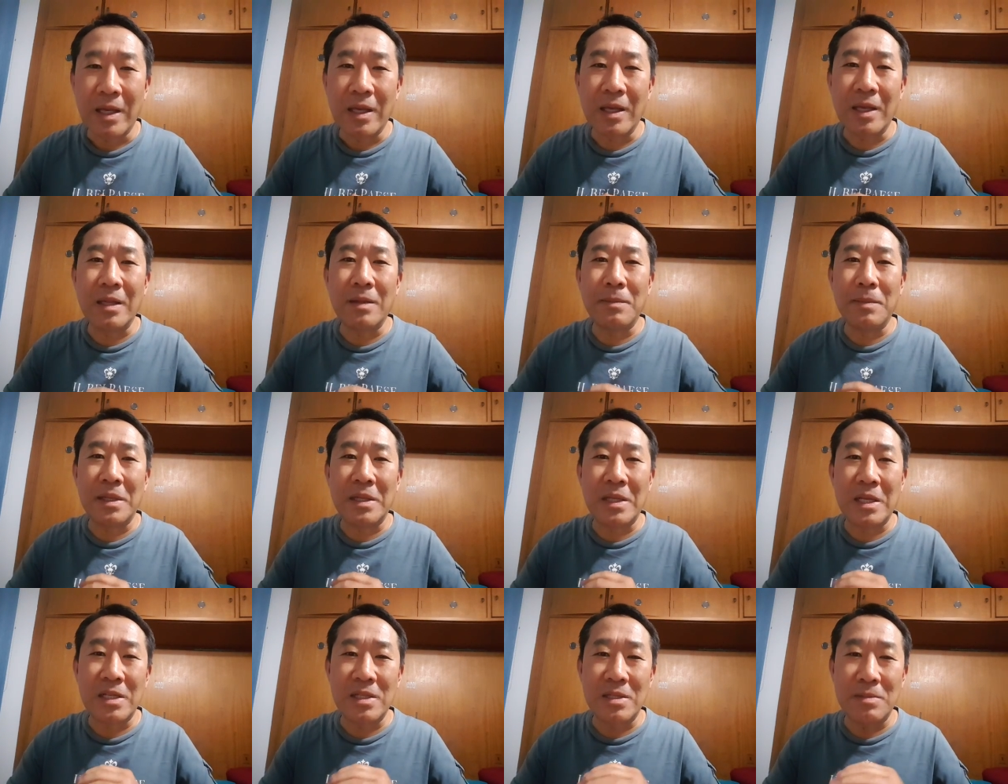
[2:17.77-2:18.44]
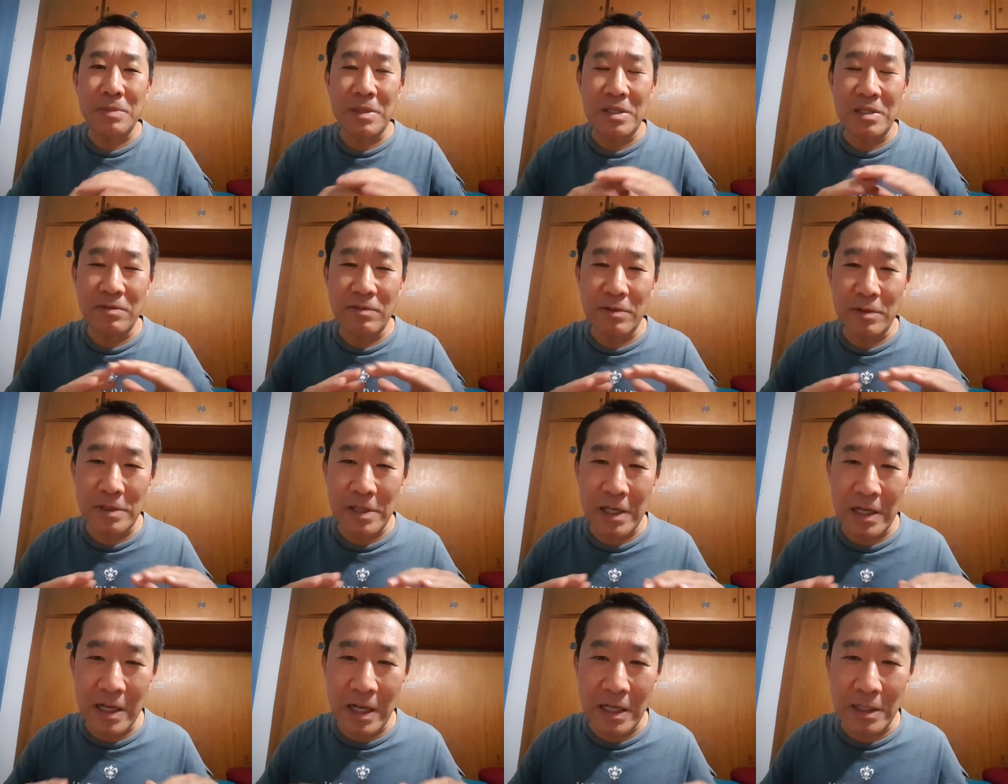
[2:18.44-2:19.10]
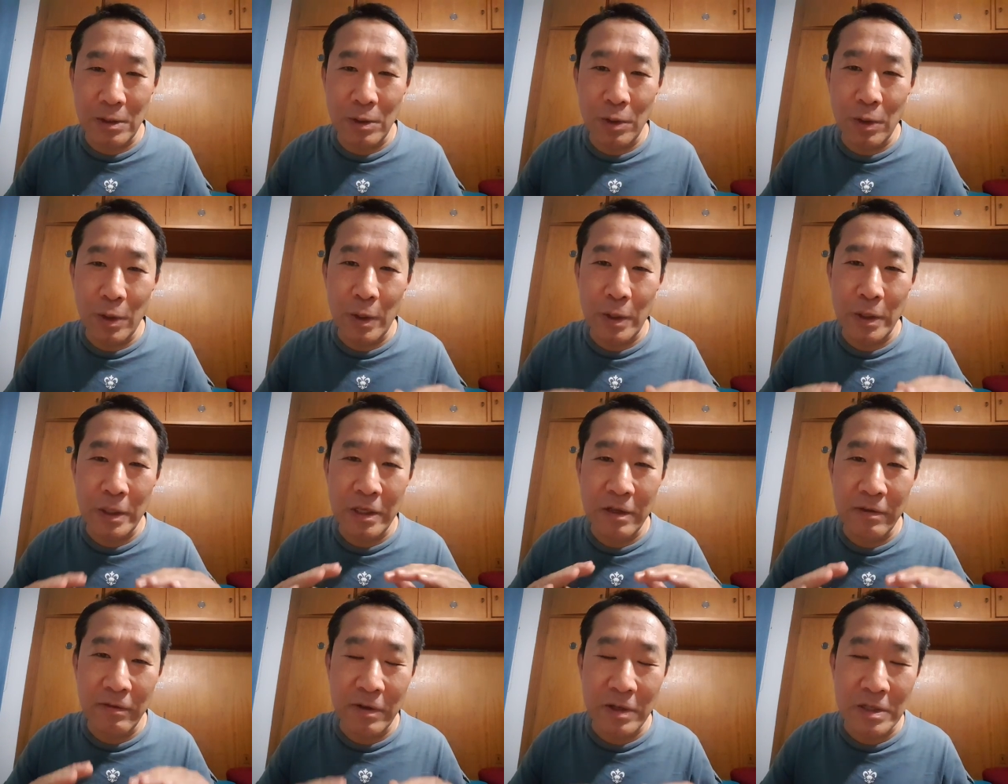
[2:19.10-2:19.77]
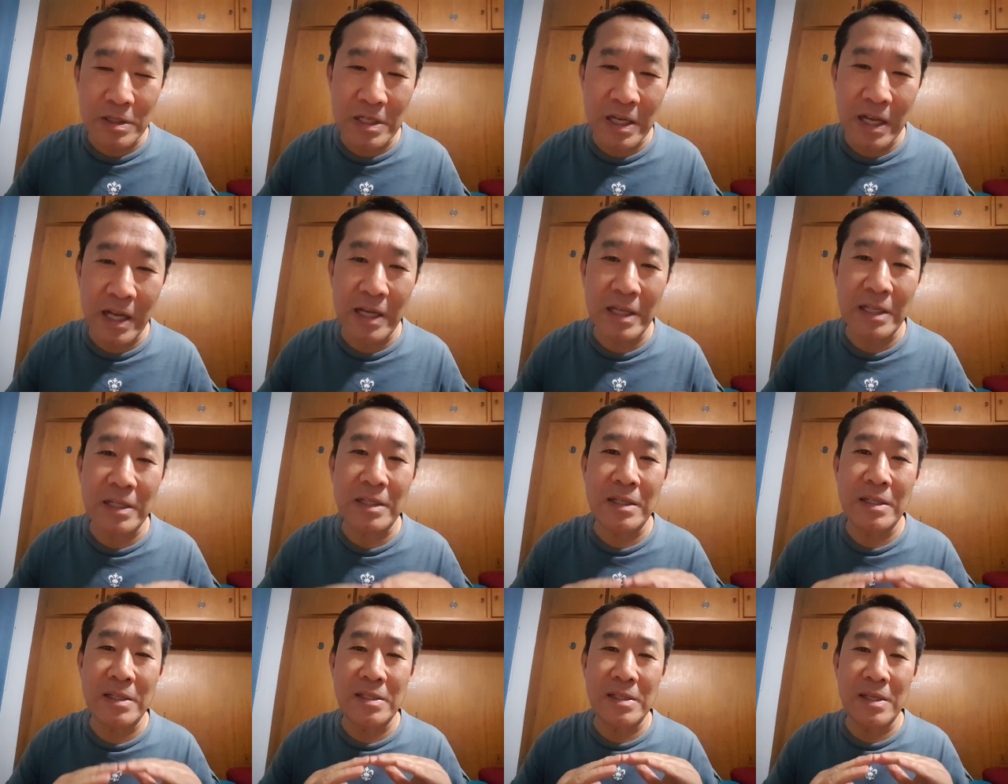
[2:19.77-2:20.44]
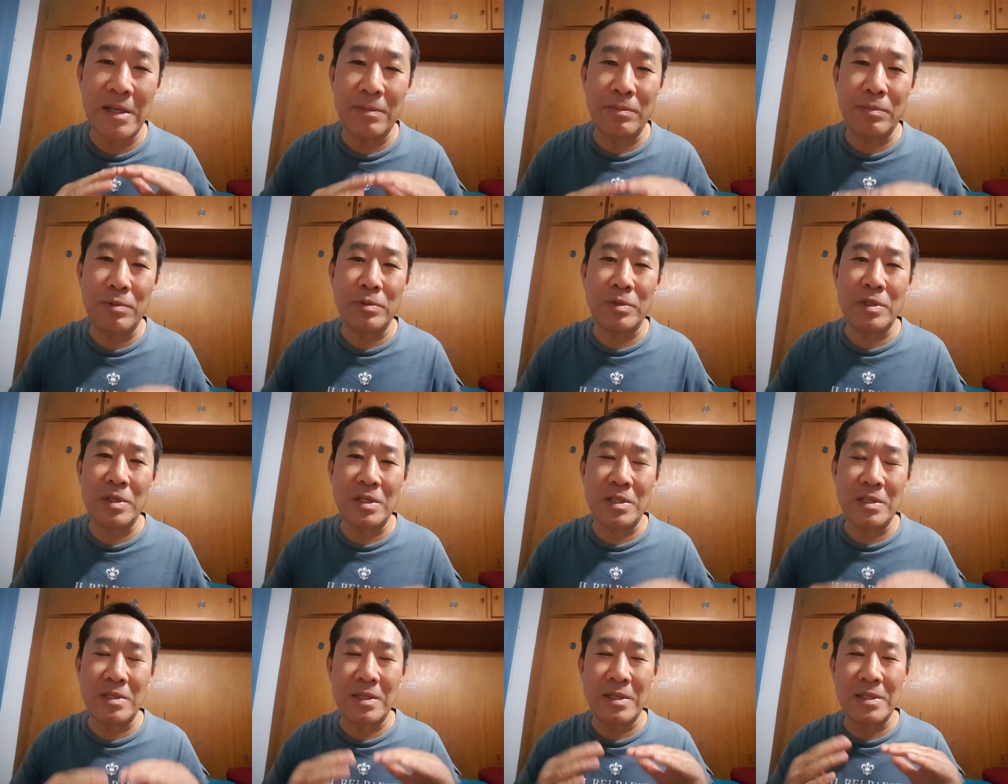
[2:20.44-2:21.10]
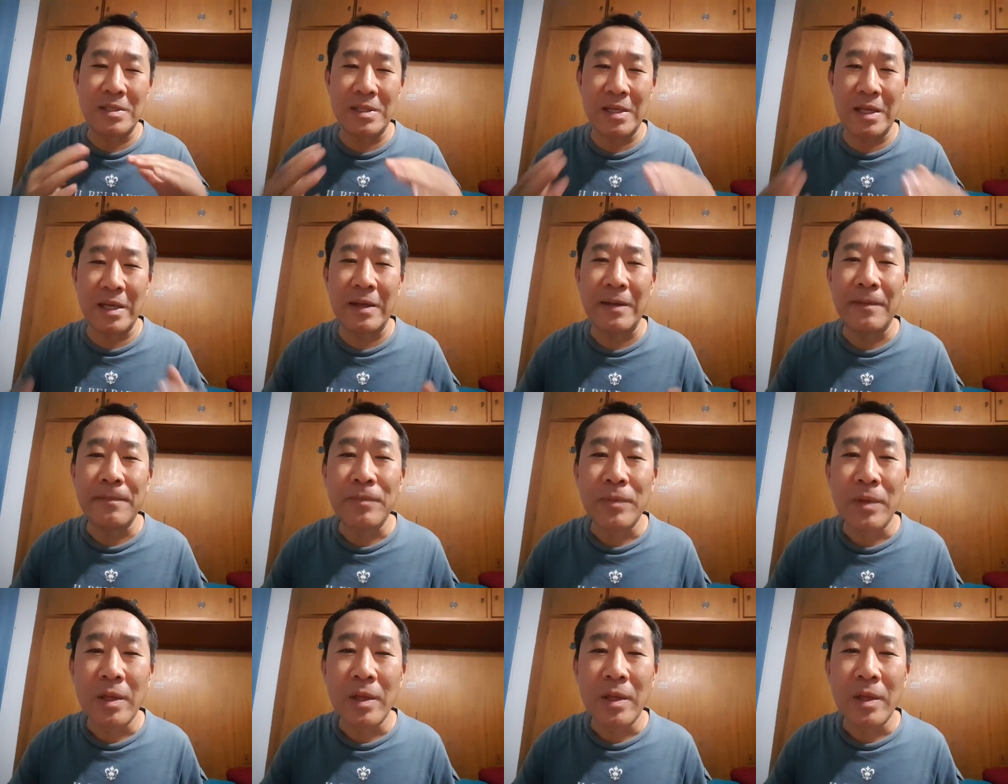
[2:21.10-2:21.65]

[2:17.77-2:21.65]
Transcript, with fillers: Independentemente se você é católico, evangélico, se é budista, se é